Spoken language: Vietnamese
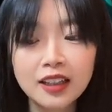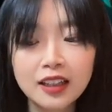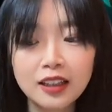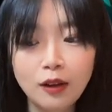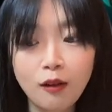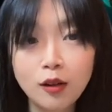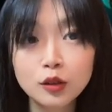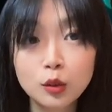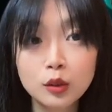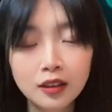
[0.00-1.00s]
thì nó
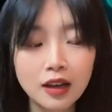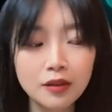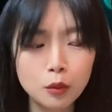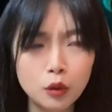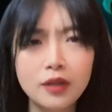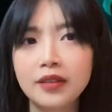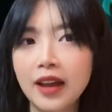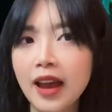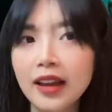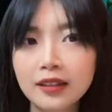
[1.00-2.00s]
còn xuống 2,1
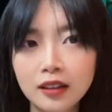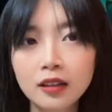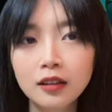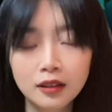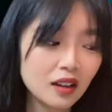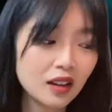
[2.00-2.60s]
2,2 rồi đấy cơ